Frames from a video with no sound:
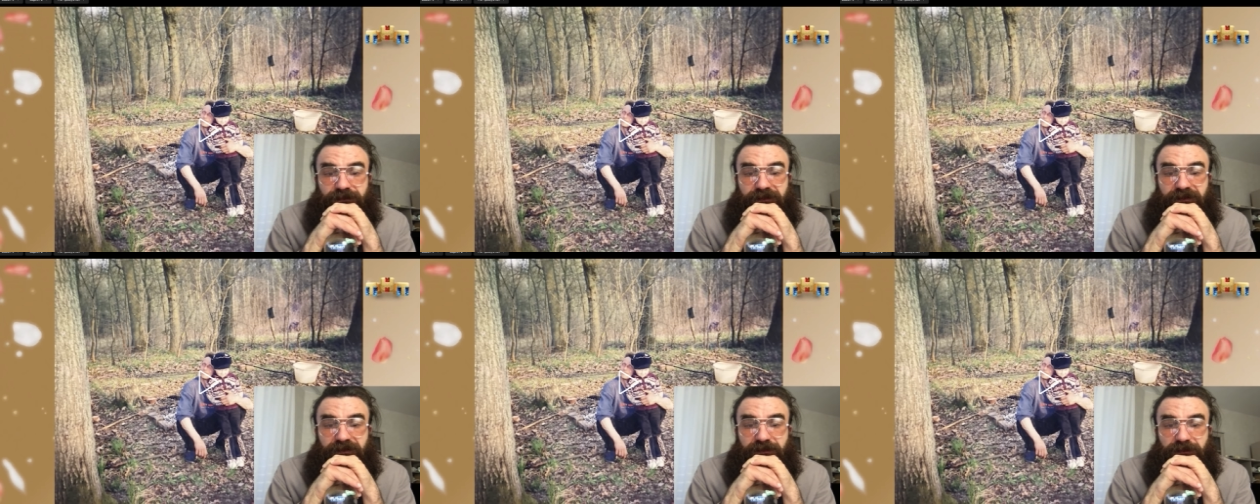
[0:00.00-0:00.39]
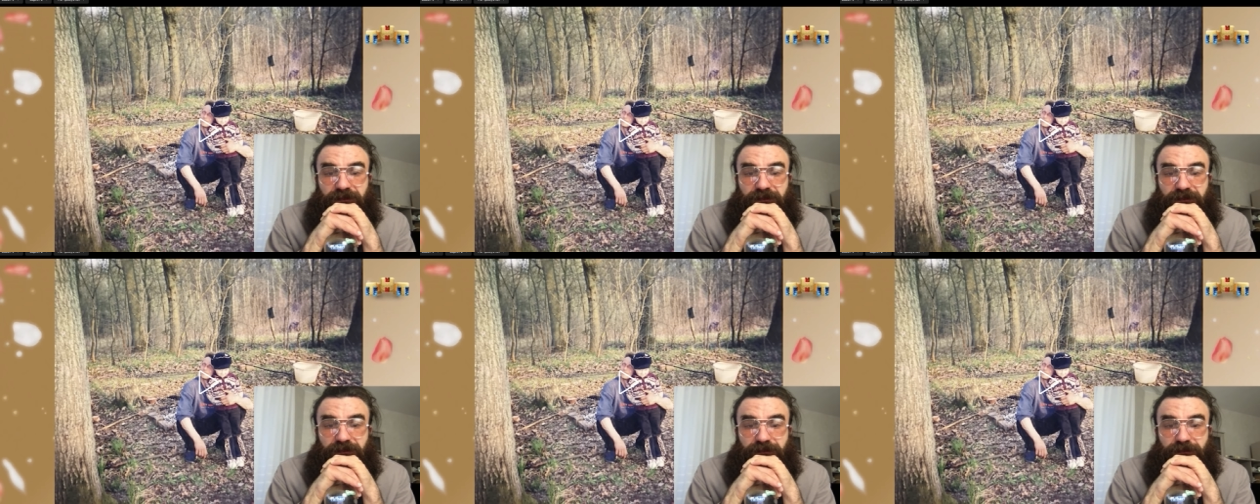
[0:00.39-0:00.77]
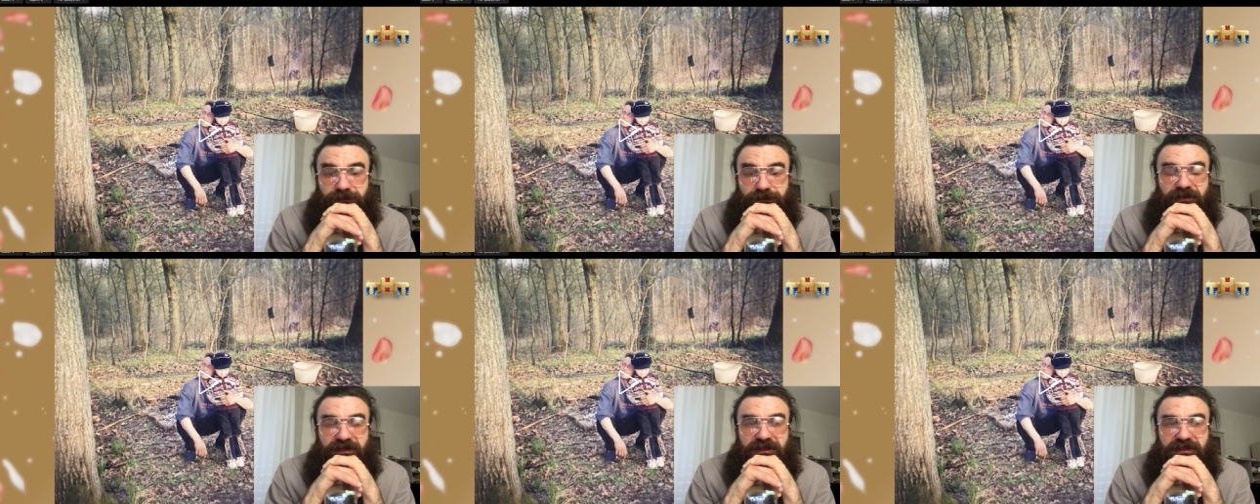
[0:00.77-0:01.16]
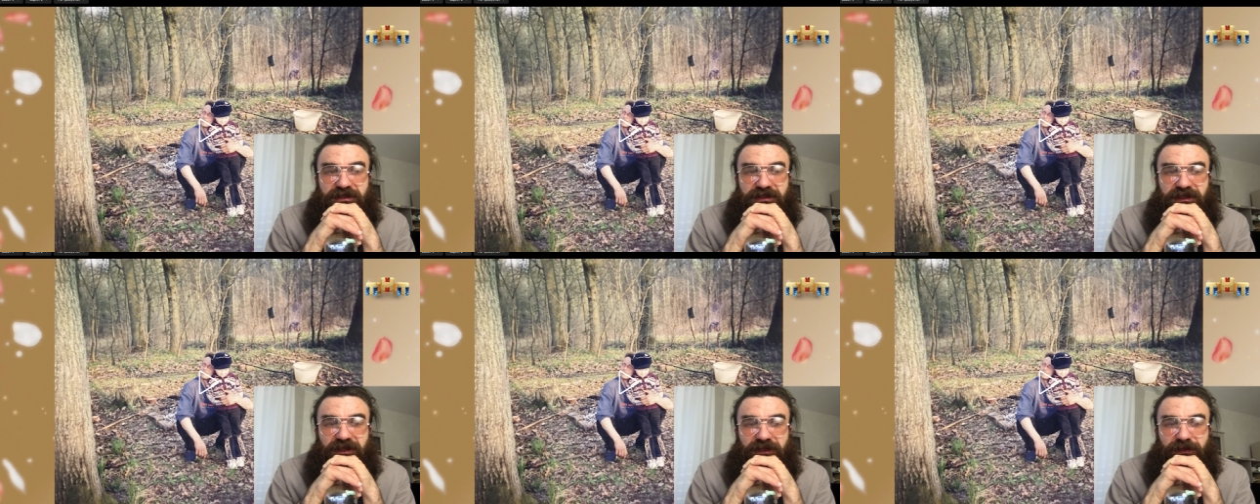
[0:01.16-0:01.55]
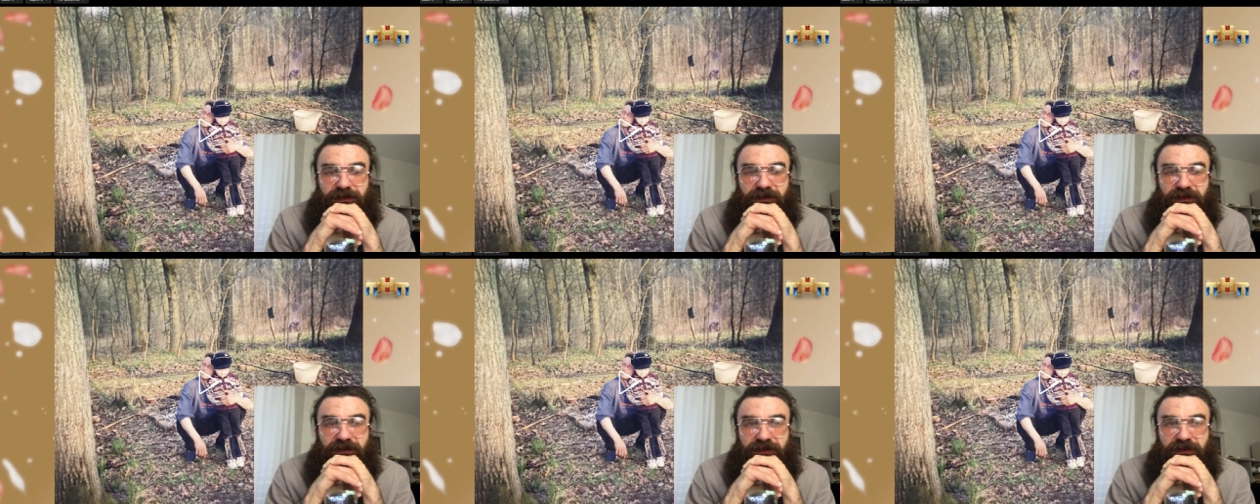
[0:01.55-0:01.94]
Поэтому видите, как
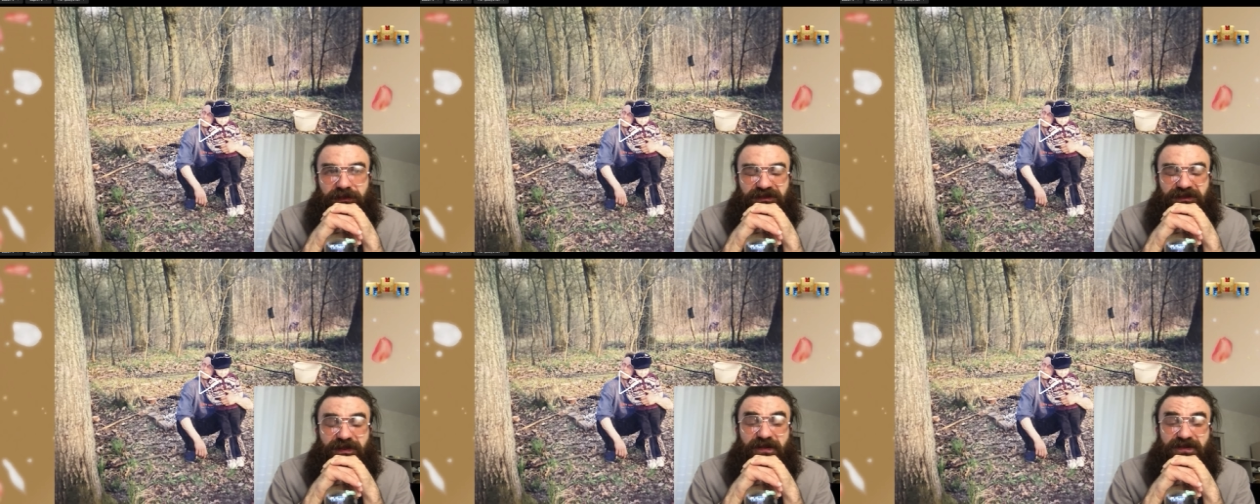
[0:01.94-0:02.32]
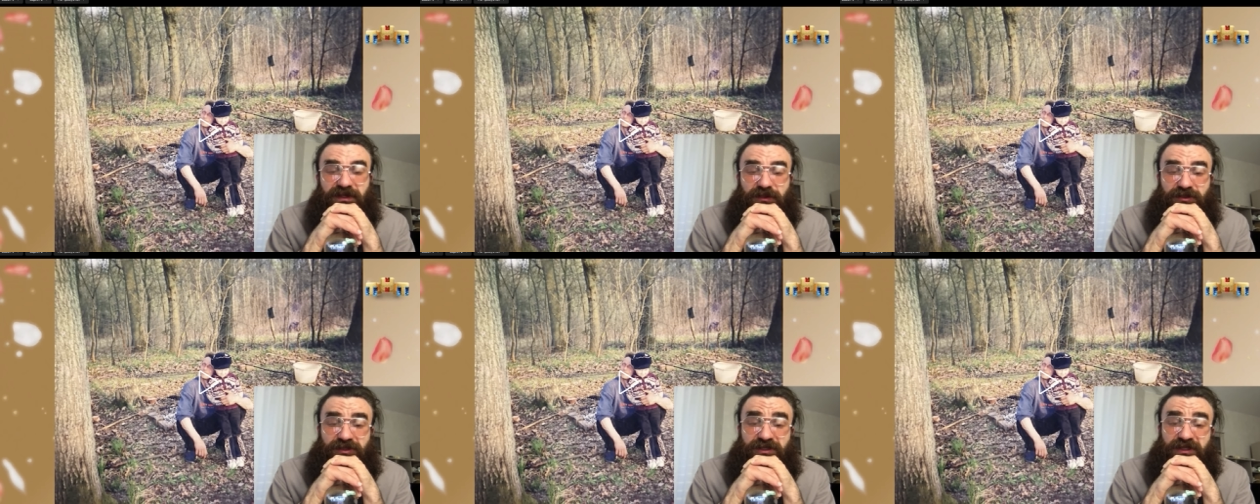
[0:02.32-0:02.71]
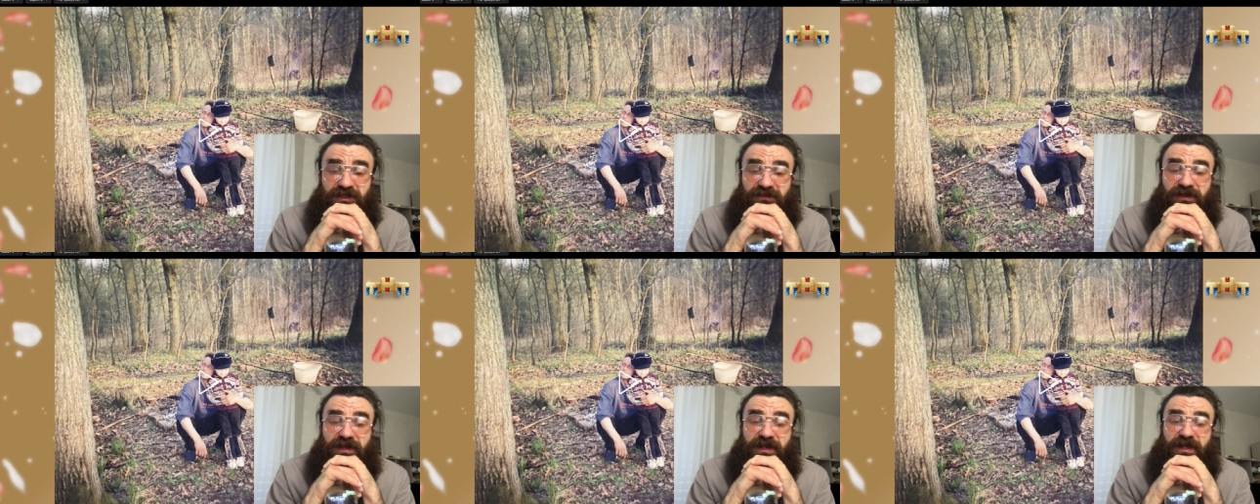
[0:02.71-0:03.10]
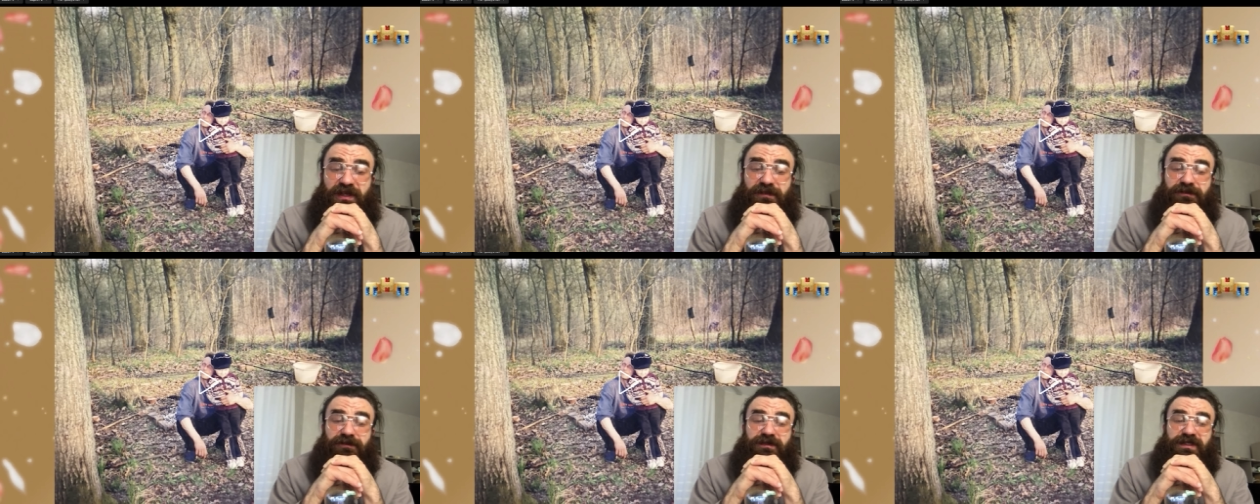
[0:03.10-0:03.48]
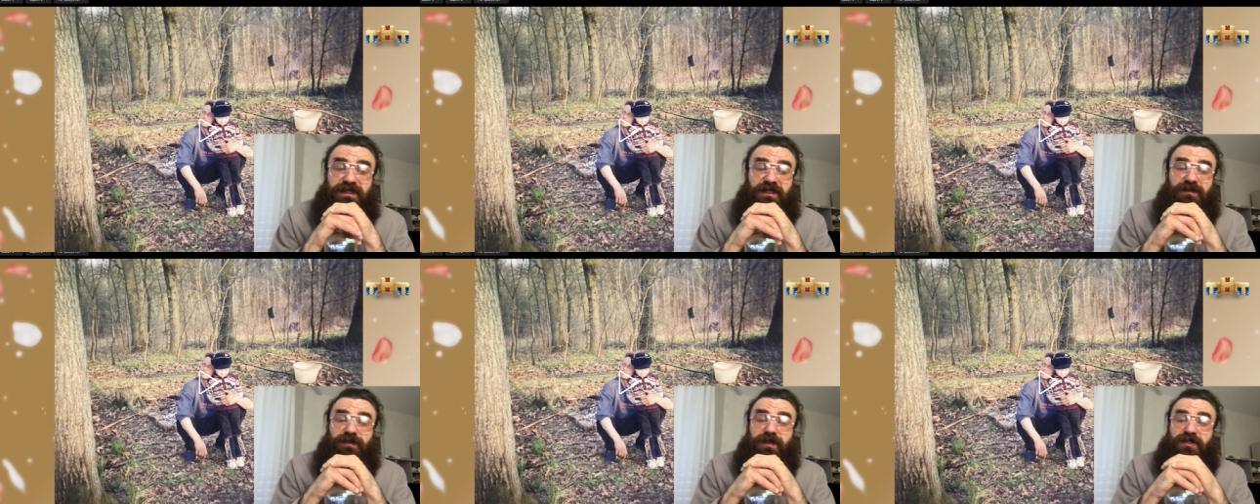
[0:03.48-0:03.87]
мы себя в заложники вгоняем
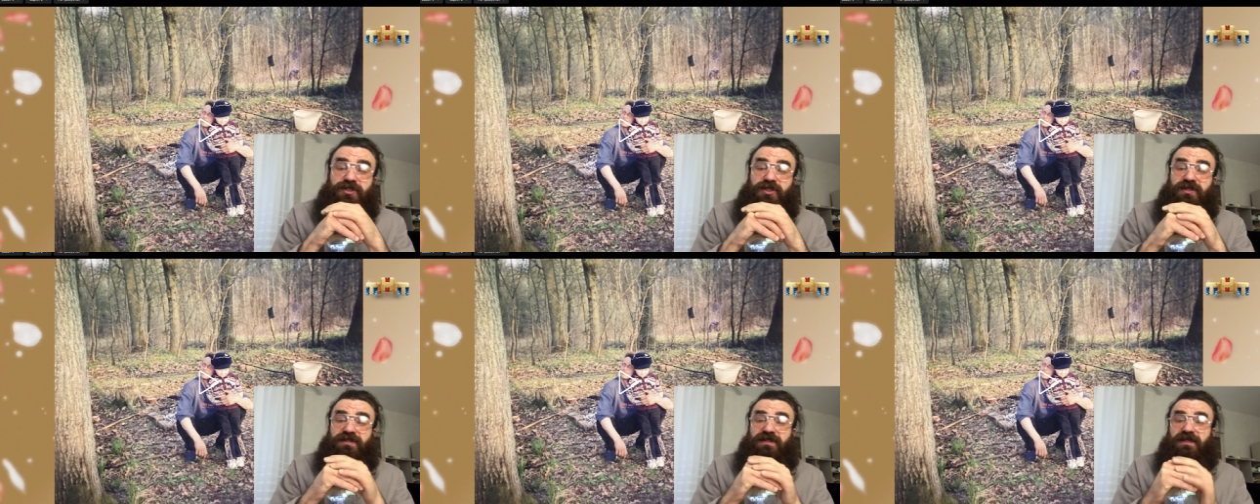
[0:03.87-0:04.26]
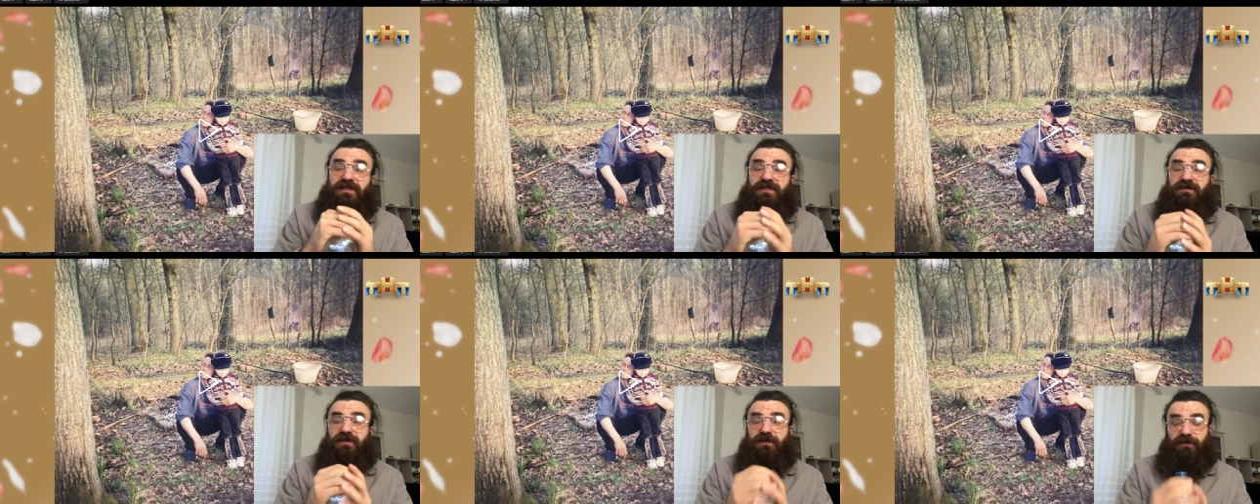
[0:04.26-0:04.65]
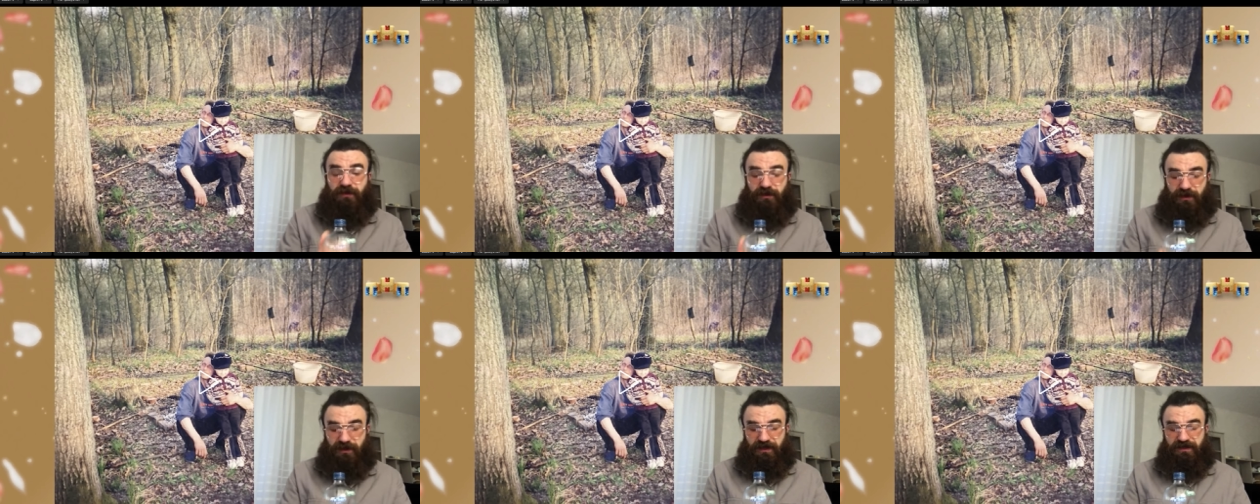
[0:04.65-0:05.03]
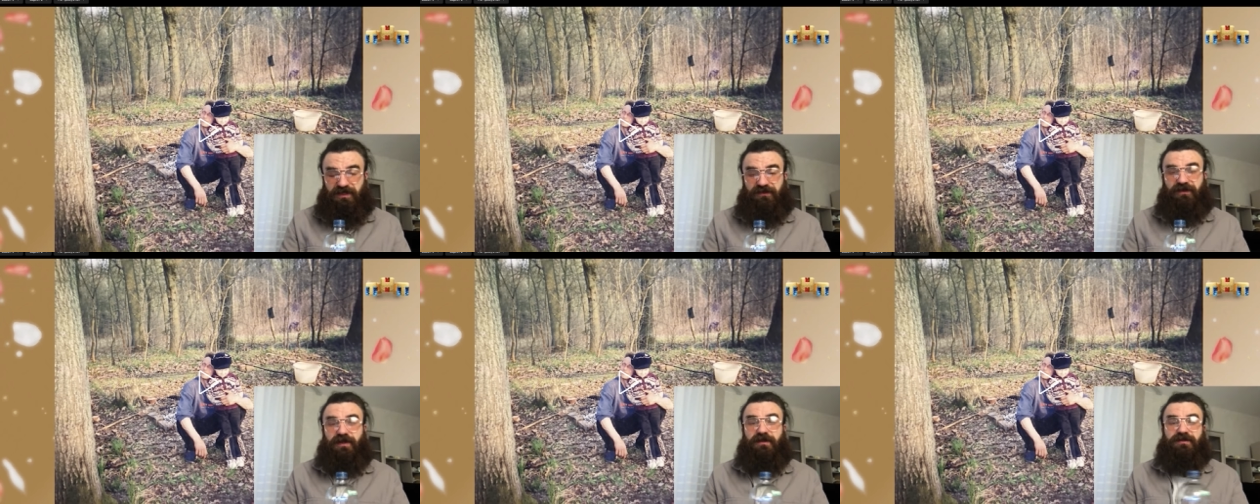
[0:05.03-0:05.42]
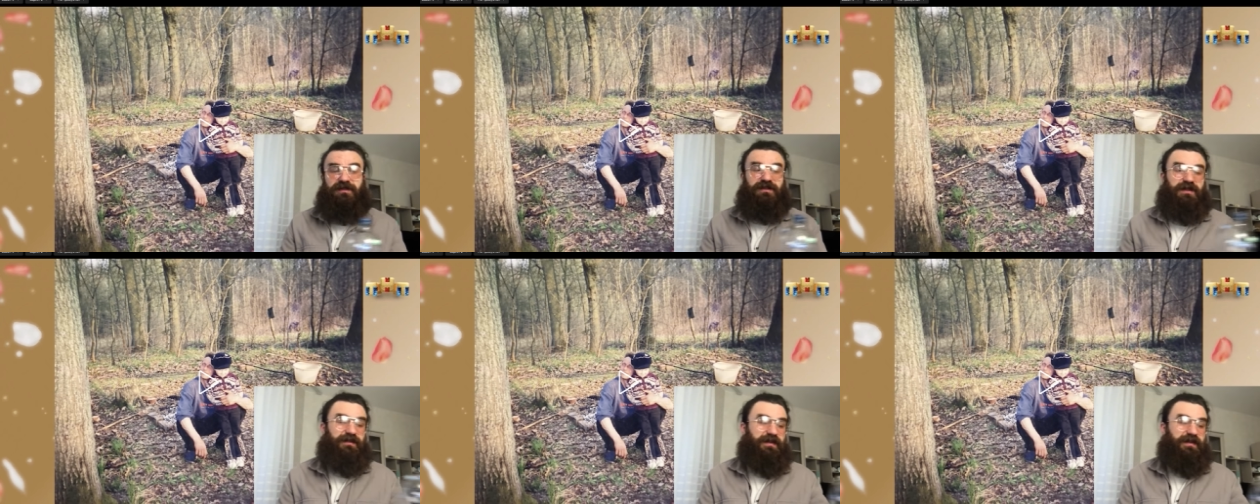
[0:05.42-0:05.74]
тех причин и следствий, которые для нас являются